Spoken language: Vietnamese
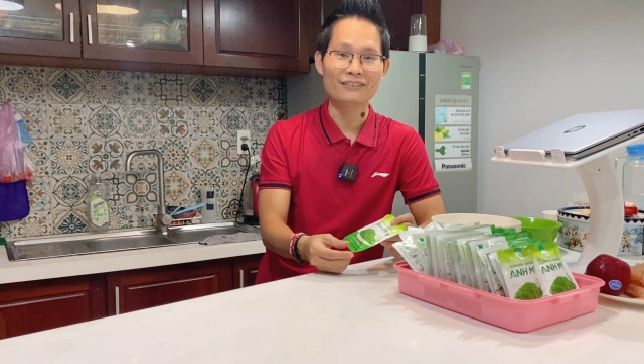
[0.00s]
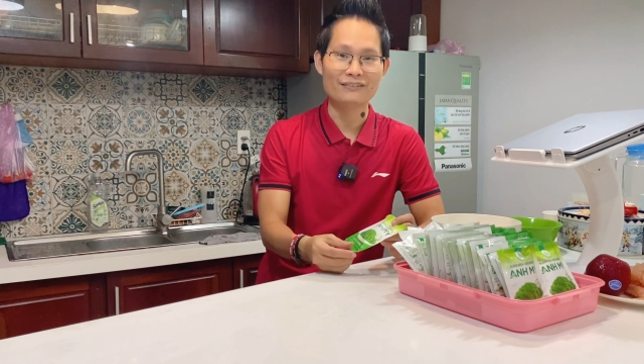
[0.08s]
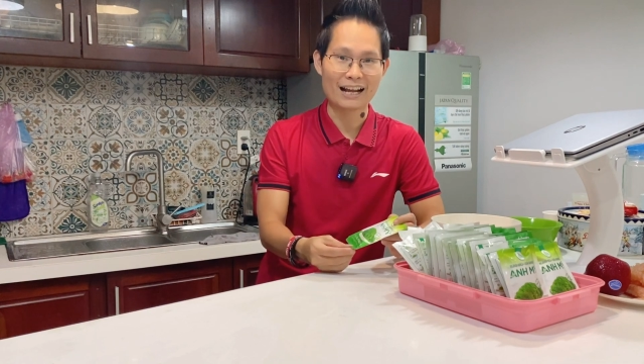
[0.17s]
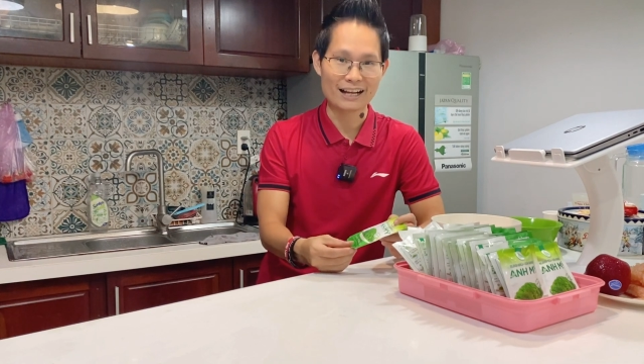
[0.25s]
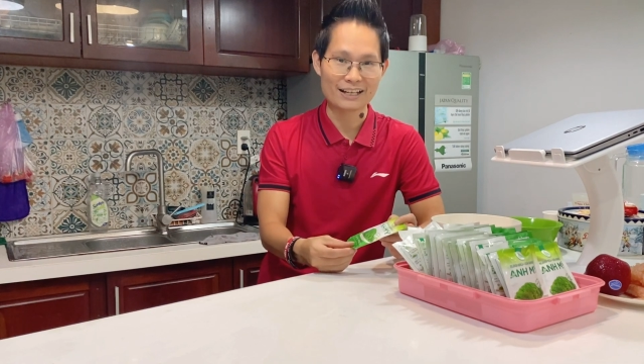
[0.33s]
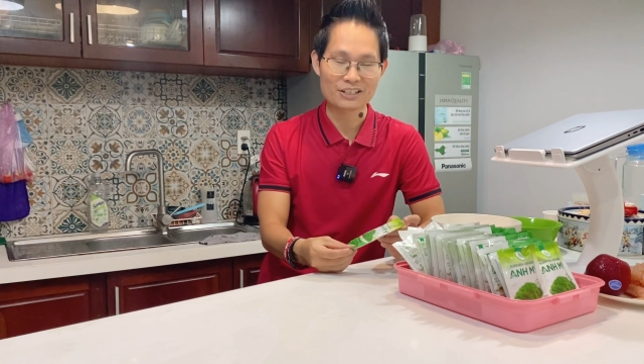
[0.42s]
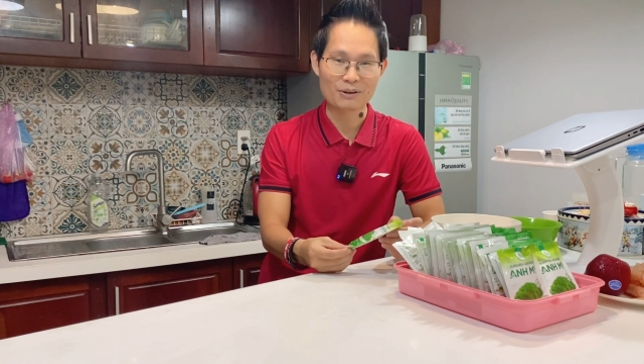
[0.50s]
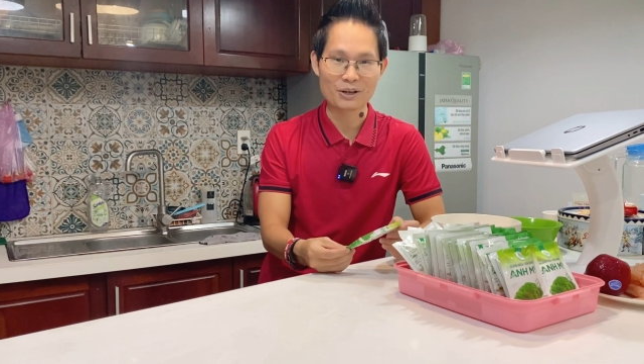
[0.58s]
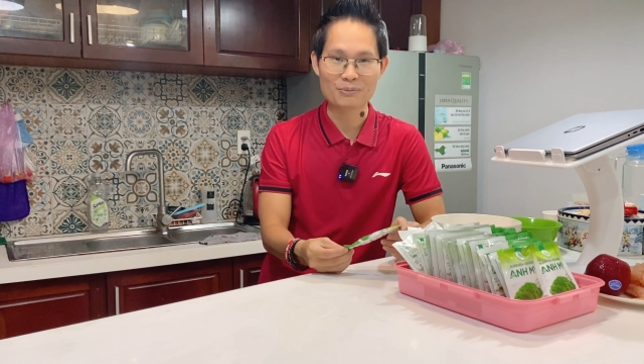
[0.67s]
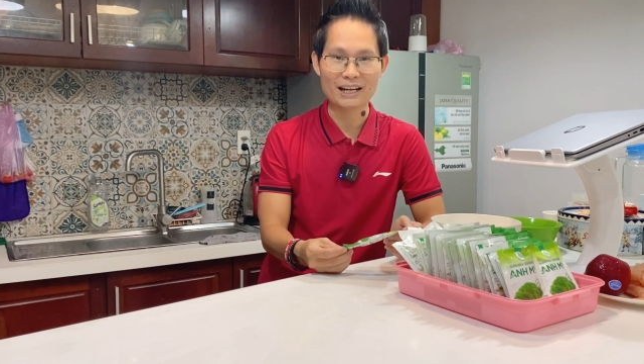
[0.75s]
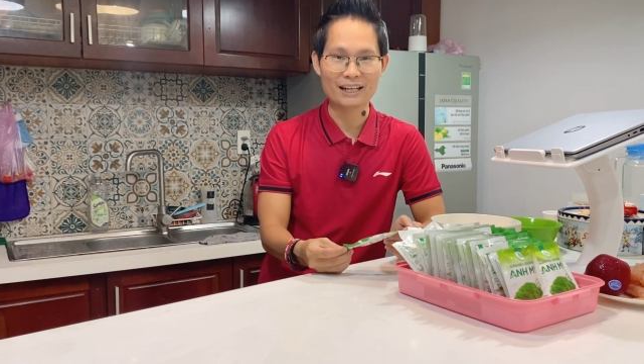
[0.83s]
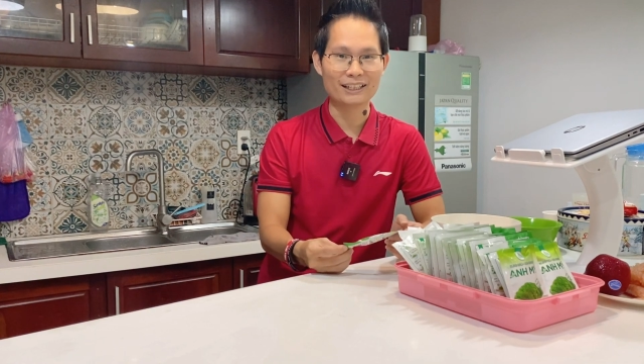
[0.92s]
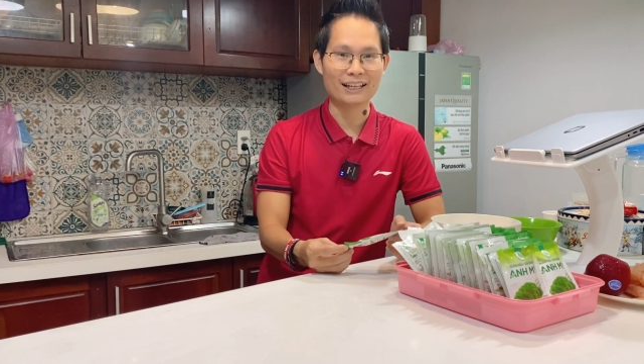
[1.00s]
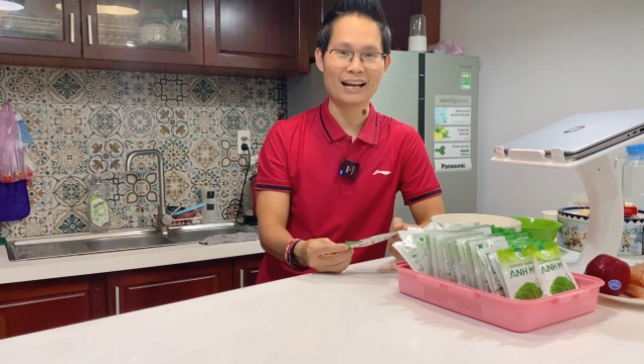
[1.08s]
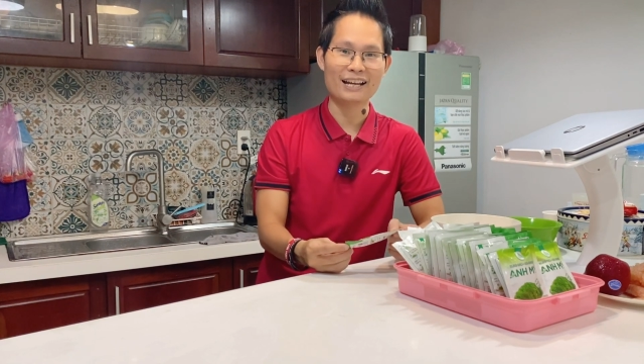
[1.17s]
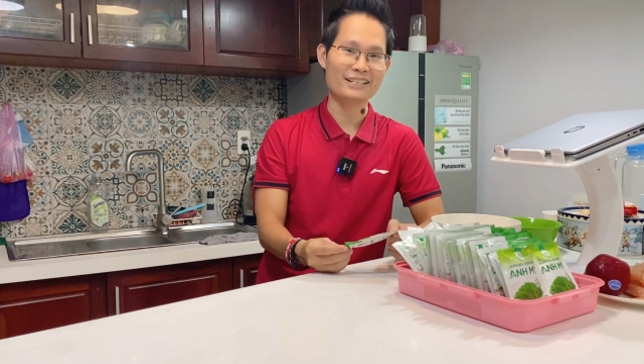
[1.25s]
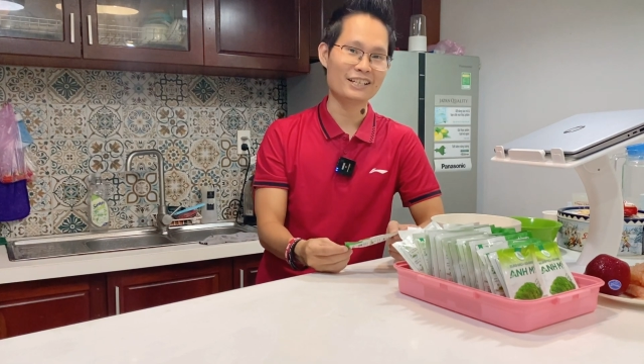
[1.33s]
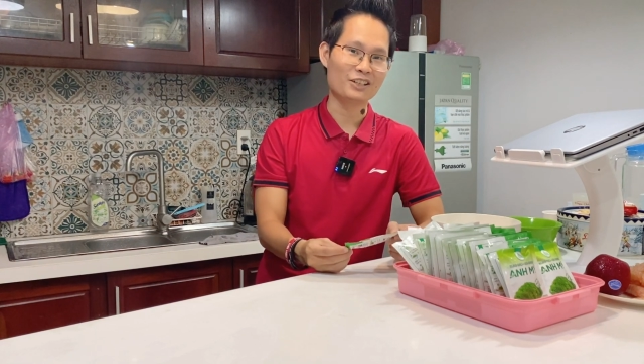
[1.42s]
và trong ngày hôm nay thì
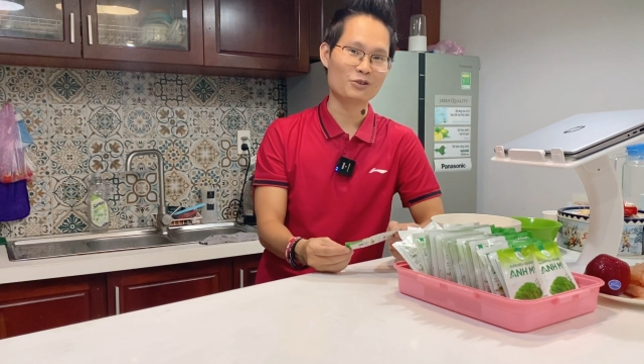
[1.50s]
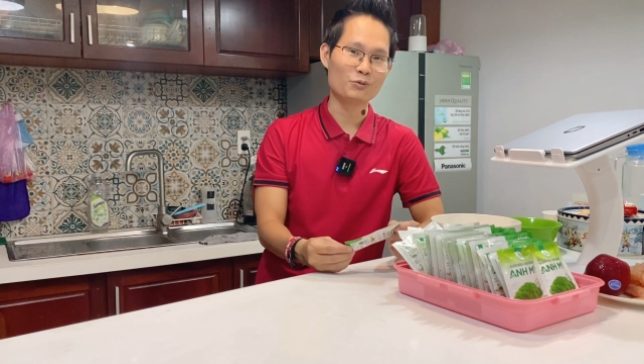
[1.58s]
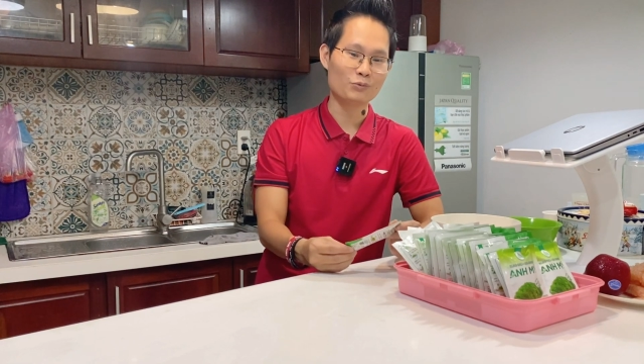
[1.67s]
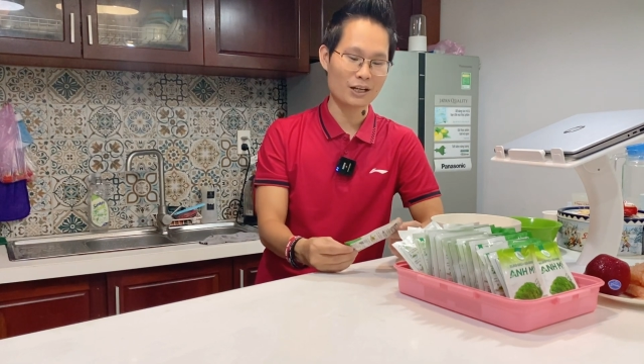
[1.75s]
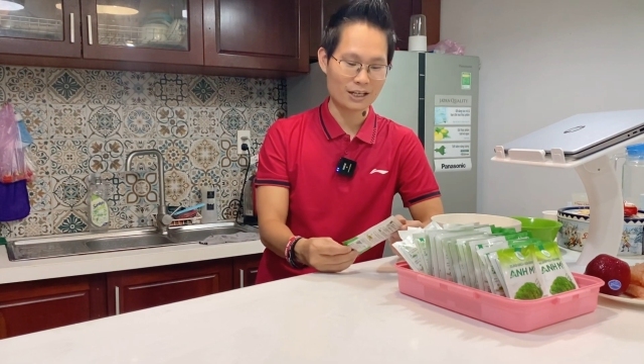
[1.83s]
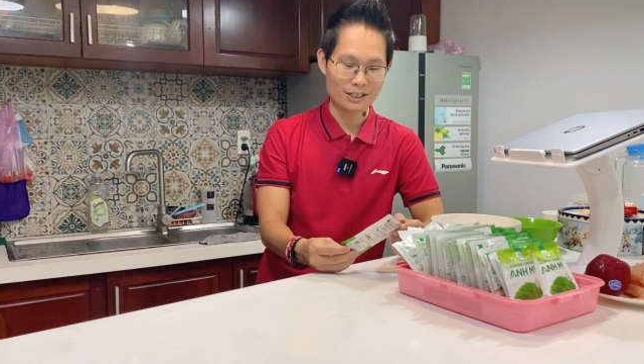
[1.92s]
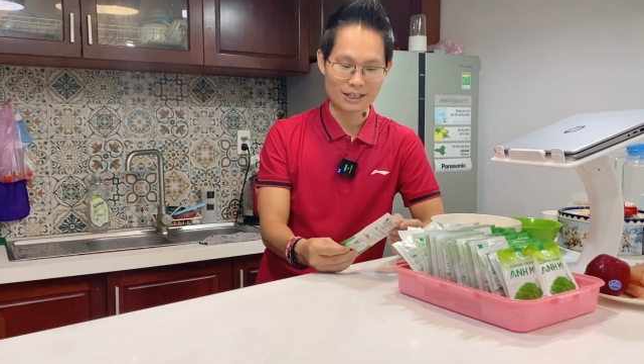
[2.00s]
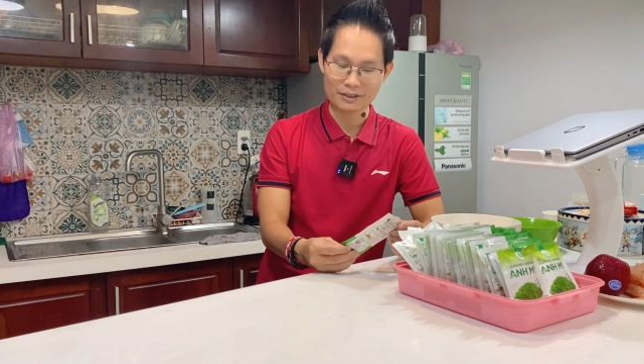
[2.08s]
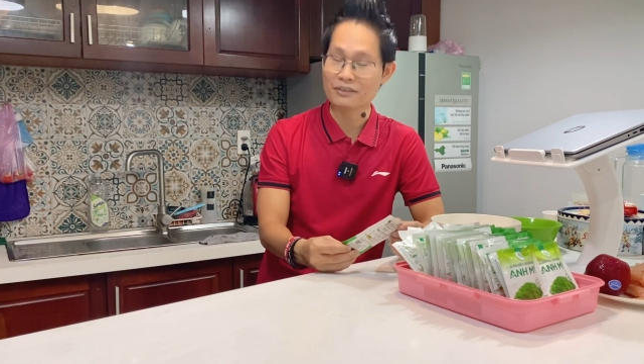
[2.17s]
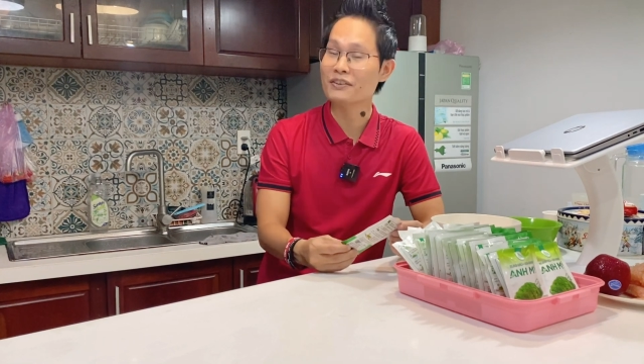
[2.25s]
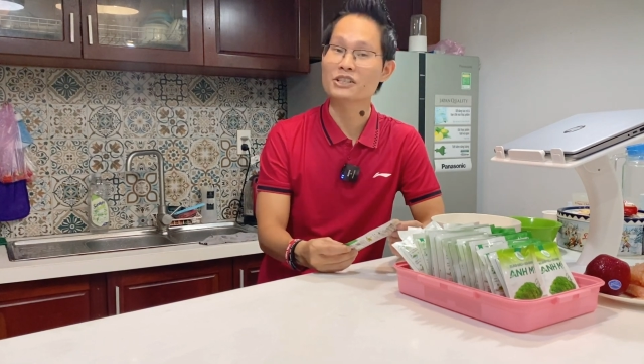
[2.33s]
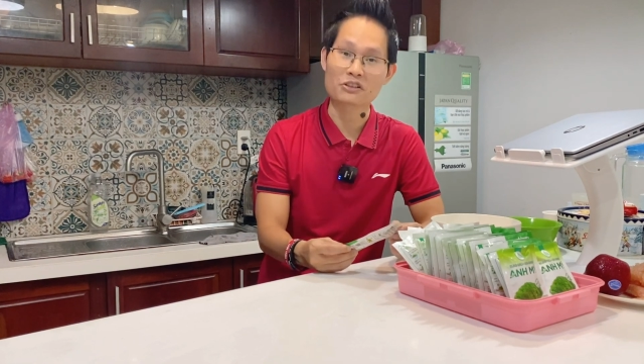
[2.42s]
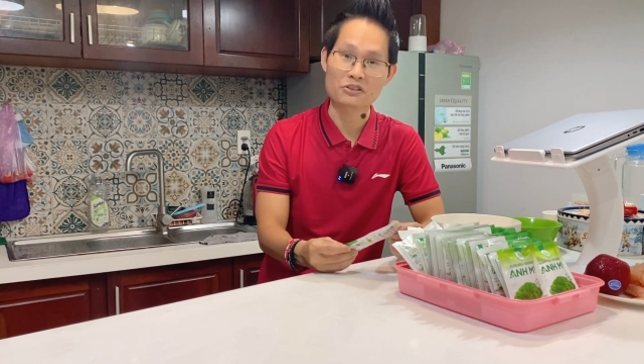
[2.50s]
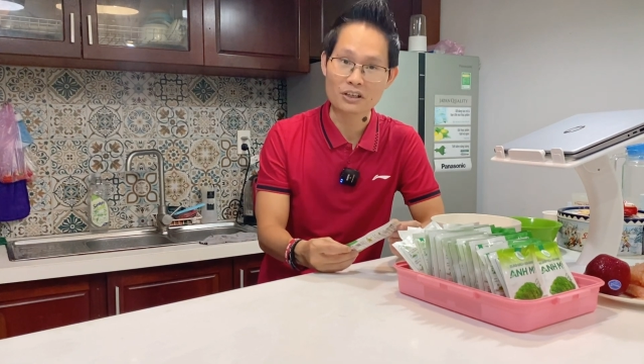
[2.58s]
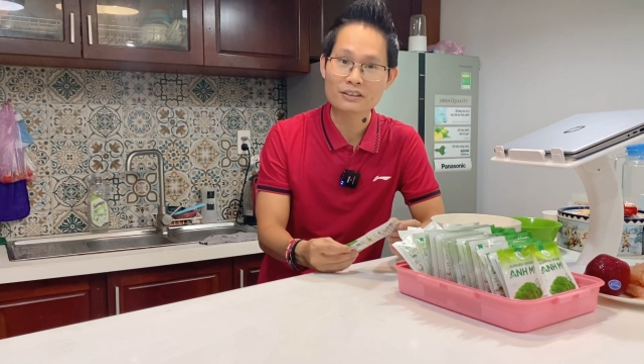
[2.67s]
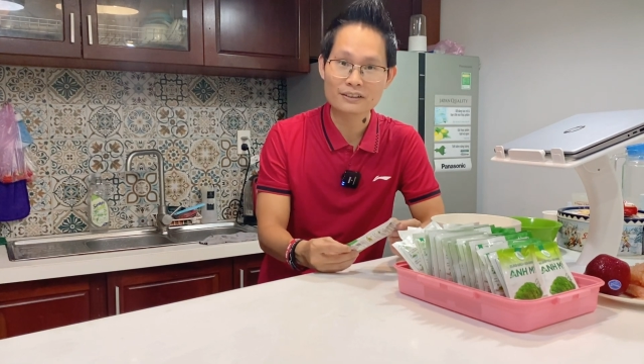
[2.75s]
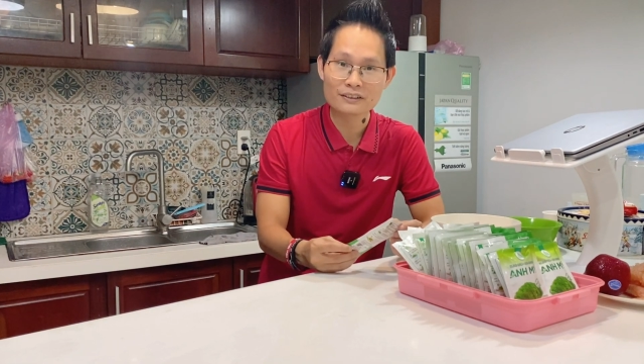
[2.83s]
hai chị cũng à, là đơn vị sản xuất